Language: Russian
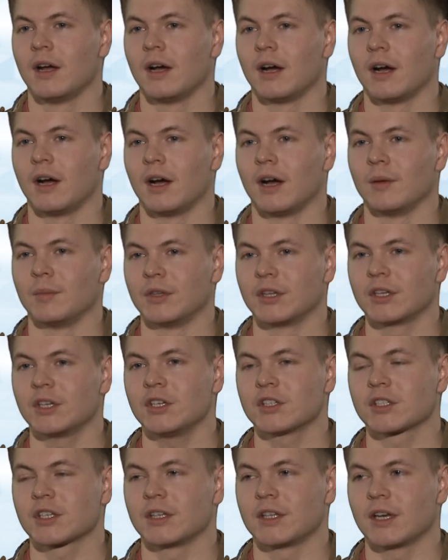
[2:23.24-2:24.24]
А
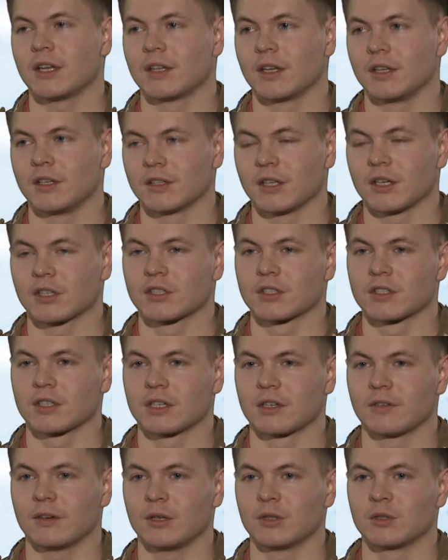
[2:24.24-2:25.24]
педагогические отряды, они также
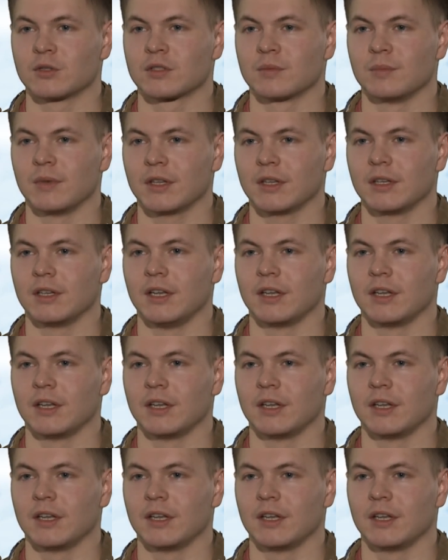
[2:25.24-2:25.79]
закрывают смены